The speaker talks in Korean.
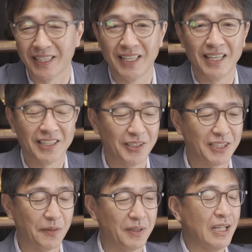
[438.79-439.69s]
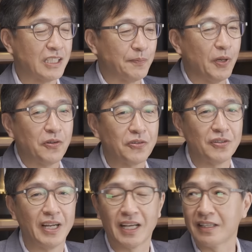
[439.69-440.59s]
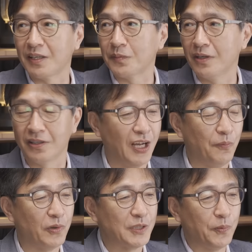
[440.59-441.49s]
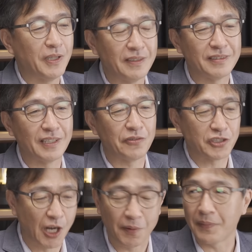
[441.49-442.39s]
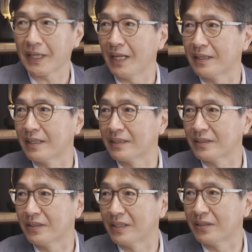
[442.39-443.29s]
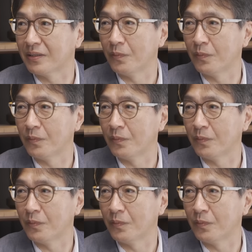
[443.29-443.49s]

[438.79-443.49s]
네, 네. 그렇기 때문에 사실 평균을 내게 되면 뭐 십 퍼센트다 해도 절반밖에 안 되는 그렇죠. 거예요.